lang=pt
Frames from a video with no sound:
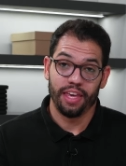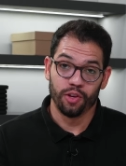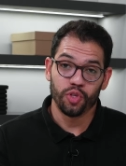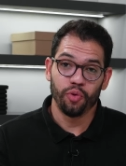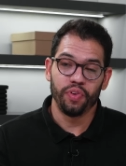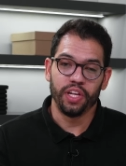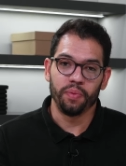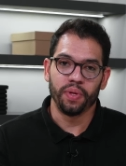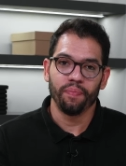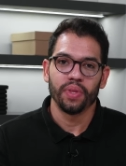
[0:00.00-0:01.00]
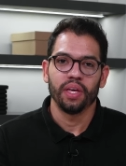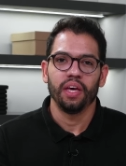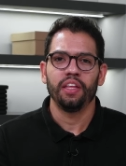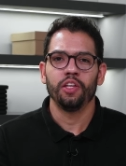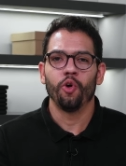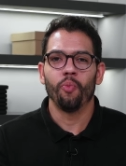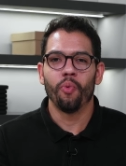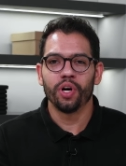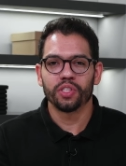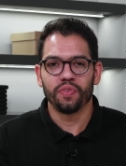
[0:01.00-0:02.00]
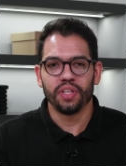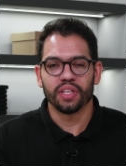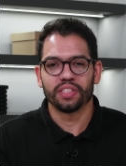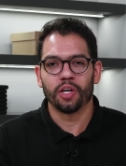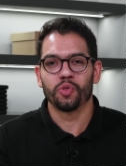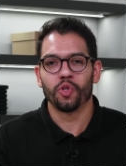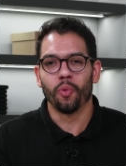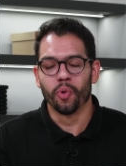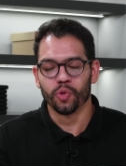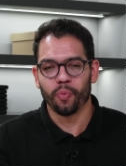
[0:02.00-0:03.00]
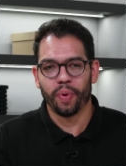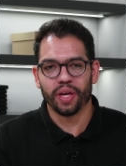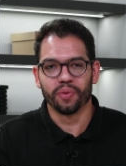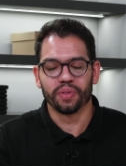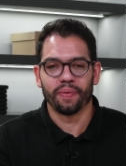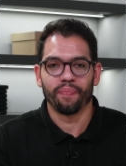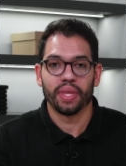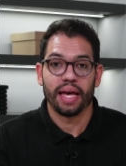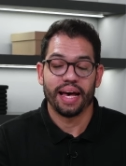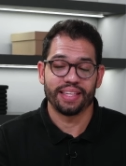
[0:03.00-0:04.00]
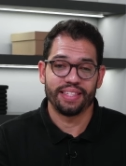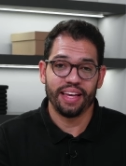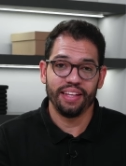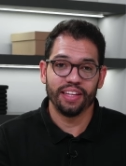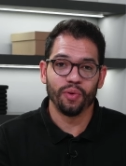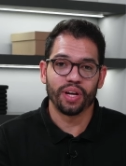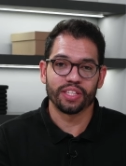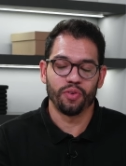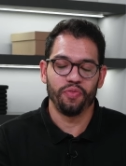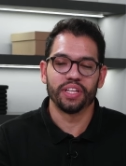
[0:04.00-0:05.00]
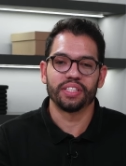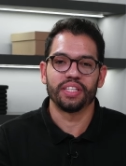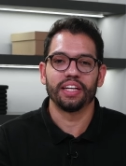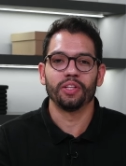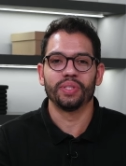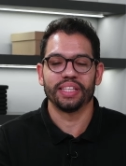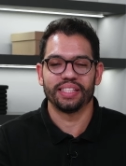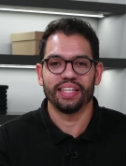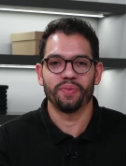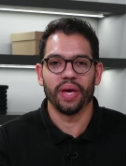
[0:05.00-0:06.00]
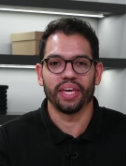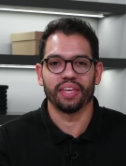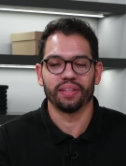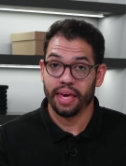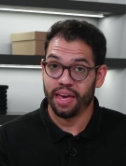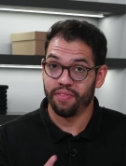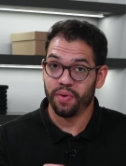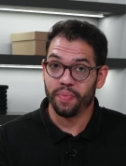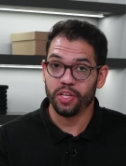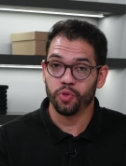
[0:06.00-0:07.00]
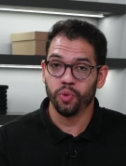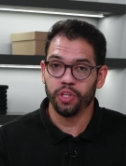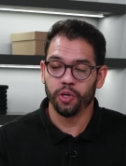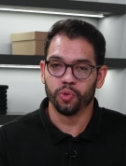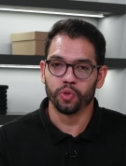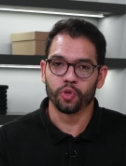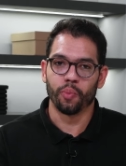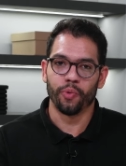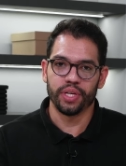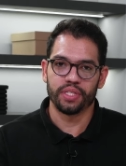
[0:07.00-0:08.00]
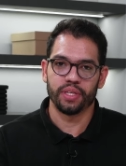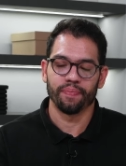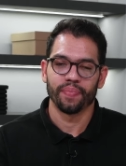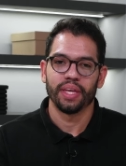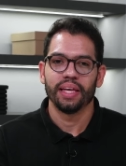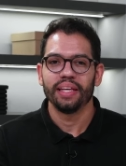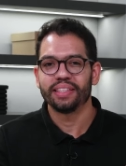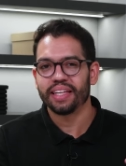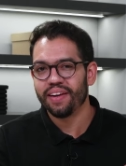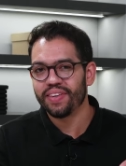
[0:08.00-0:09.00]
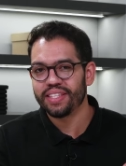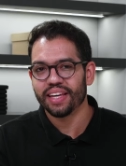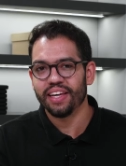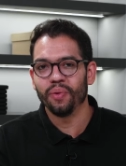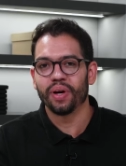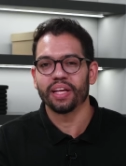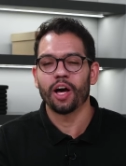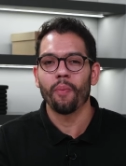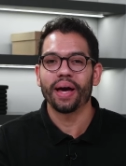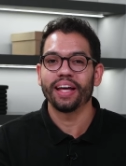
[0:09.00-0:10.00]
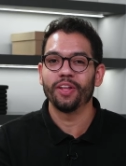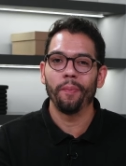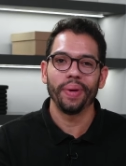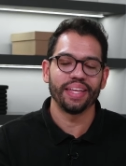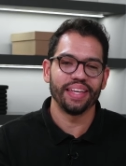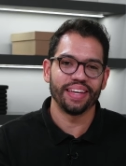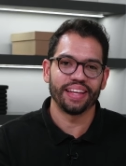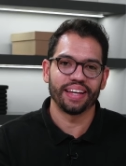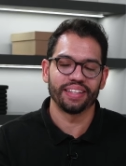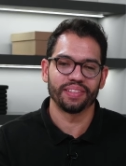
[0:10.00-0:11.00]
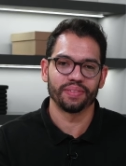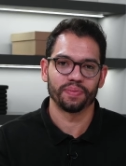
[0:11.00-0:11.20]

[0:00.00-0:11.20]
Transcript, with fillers: Eu sou o Felipe e te dou boas-vindas ao Seu Bolso Pergunta a série de educação financeira do C6 Bank. Quer ver mais conteúdos como esse? Inscreva-se aqui no canal para não perder nada.